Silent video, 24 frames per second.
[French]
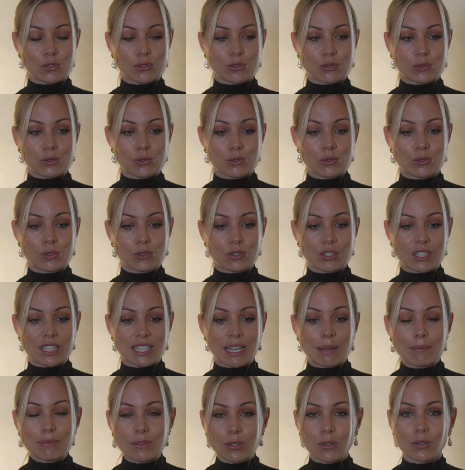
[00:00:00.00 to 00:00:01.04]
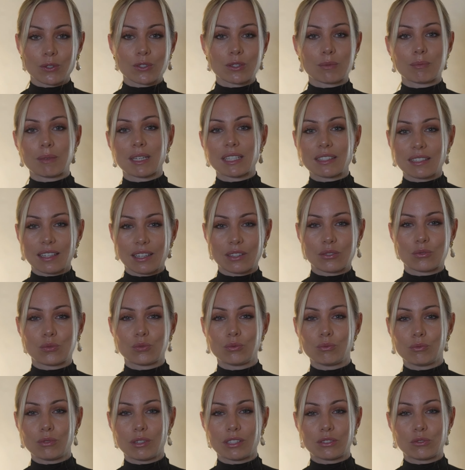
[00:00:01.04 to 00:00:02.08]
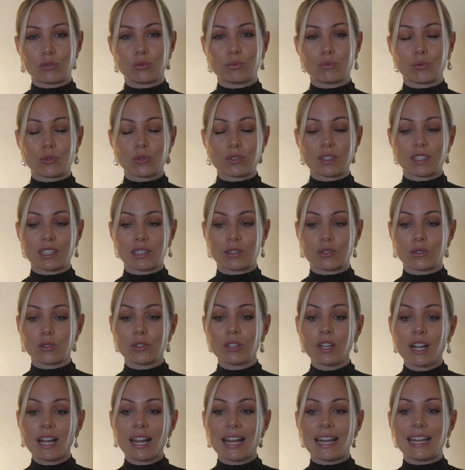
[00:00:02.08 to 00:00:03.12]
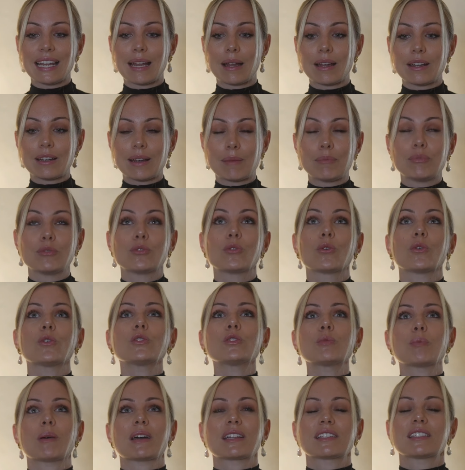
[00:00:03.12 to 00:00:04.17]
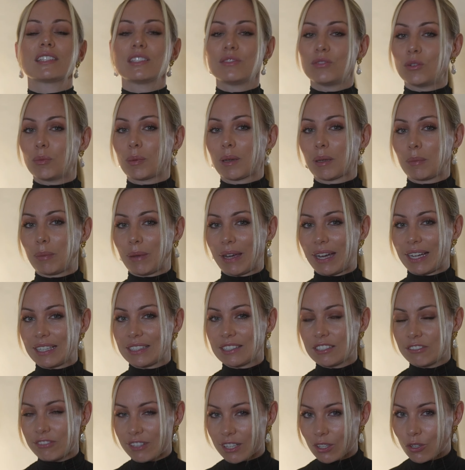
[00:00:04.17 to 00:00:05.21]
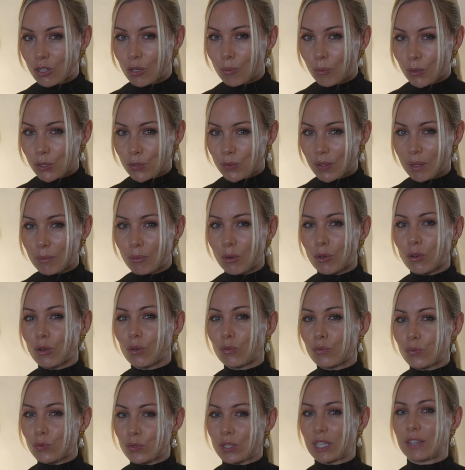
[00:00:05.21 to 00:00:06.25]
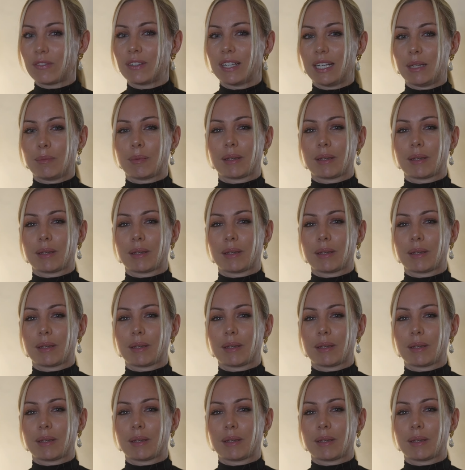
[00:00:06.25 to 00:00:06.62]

ce que j'aime transmettre à tout, le monde, c'est que la, plus grosse partie de vos préparatifs, elle commence vraiment quand vous avez les